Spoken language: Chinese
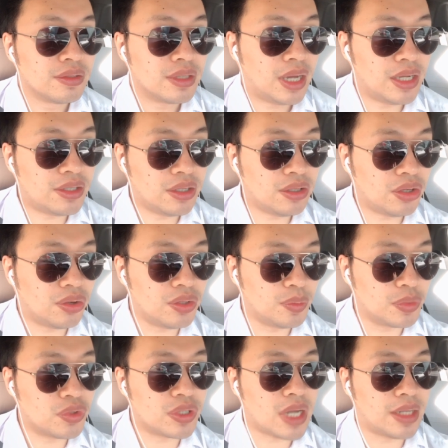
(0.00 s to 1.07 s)
还真的有那
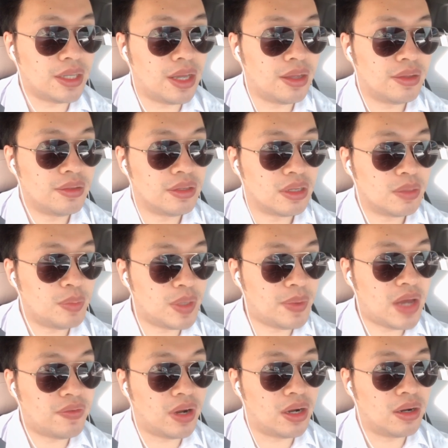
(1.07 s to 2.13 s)
么多傻蛋，没
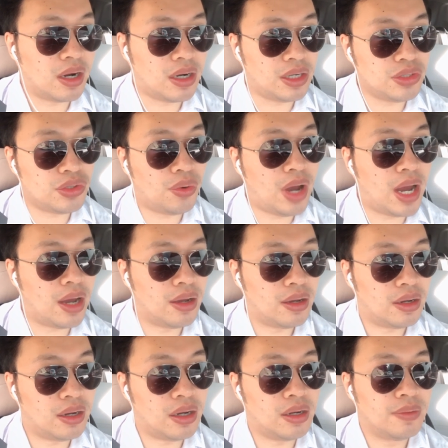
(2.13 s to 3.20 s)
办法，还是那句话
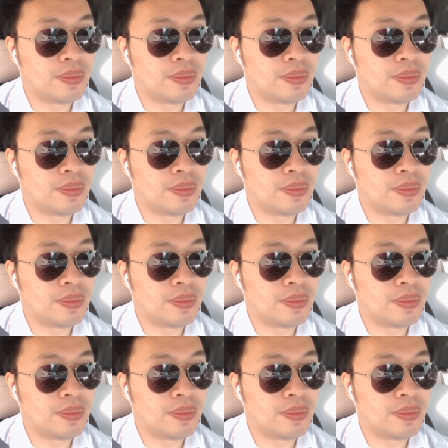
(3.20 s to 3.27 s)
啊，